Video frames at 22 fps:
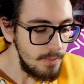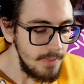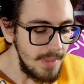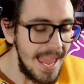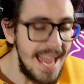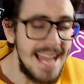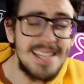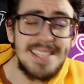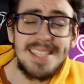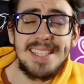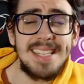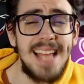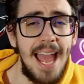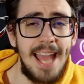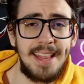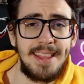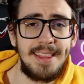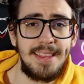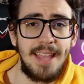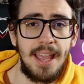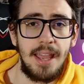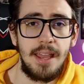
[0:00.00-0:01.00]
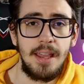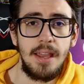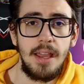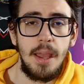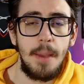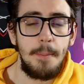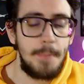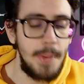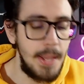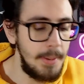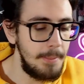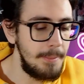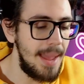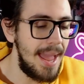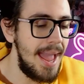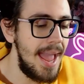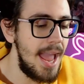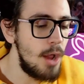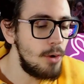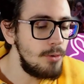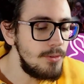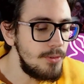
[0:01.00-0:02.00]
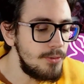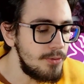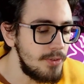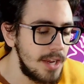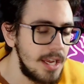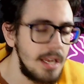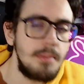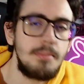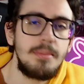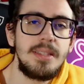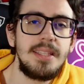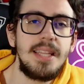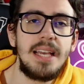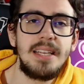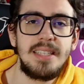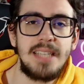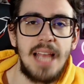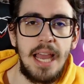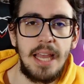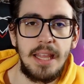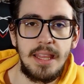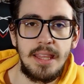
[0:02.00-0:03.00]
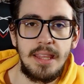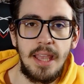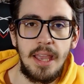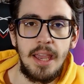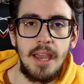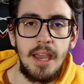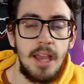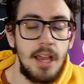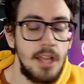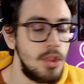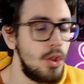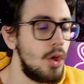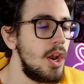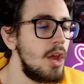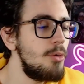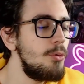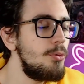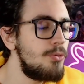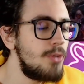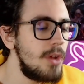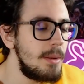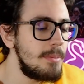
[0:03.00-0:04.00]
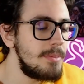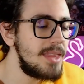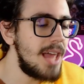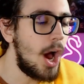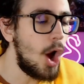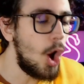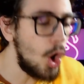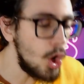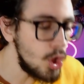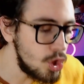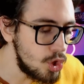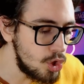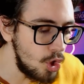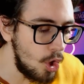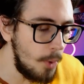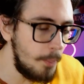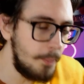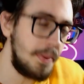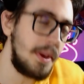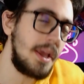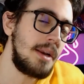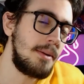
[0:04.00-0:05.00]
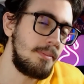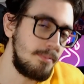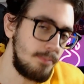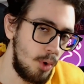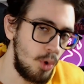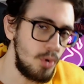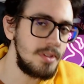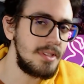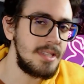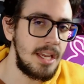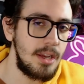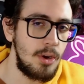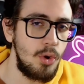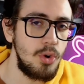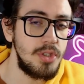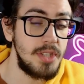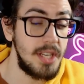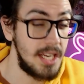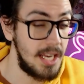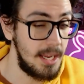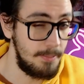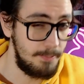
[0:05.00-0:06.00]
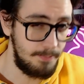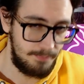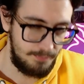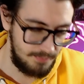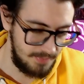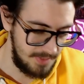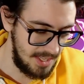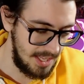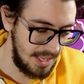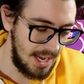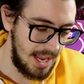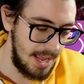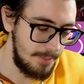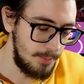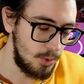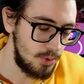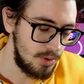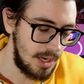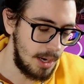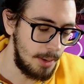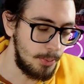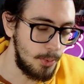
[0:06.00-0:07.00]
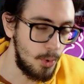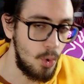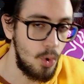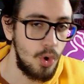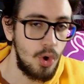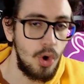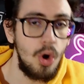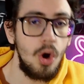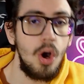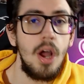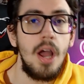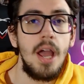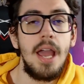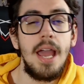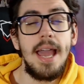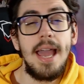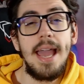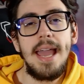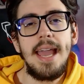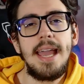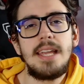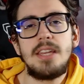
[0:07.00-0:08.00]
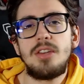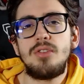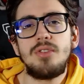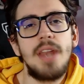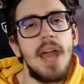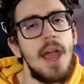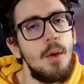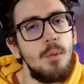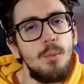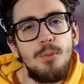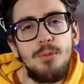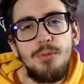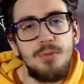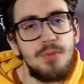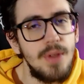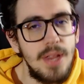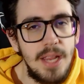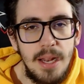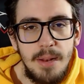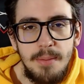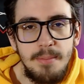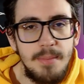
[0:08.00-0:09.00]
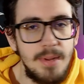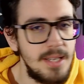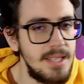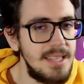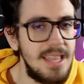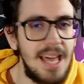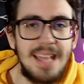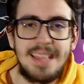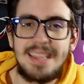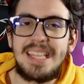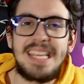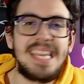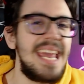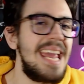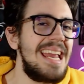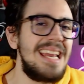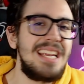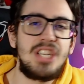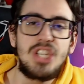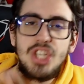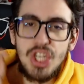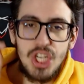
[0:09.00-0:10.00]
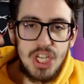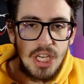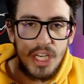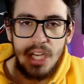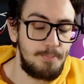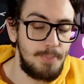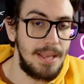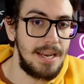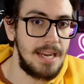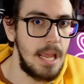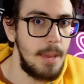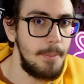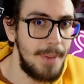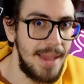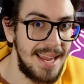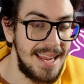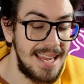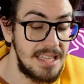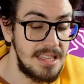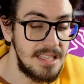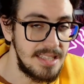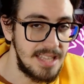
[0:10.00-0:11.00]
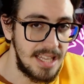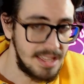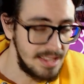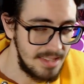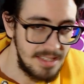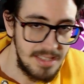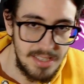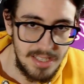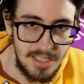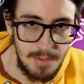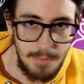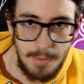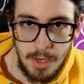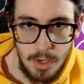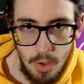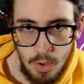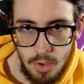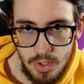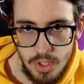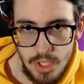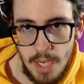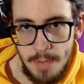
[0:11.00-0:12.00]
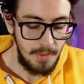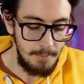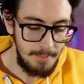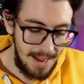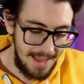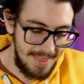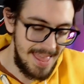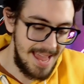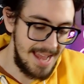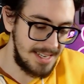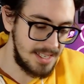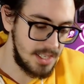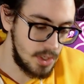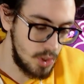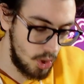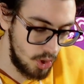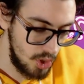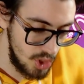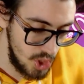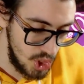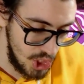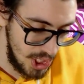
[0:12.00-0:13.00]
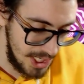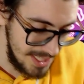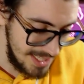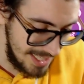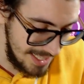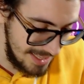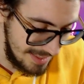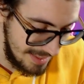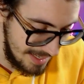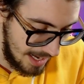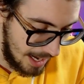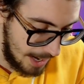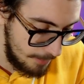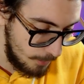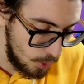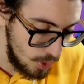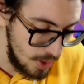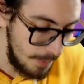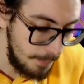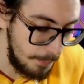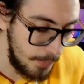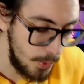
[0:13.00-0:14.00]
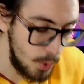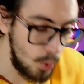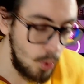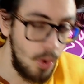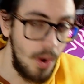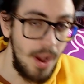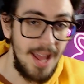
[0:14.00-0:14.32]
è 7. Per me è un film da 7. Non è un film da 8 per molte cose che diremo tra poco e non è un film da 10 perché pecca di tantissime cose. Ma adesso ci addentriamo di più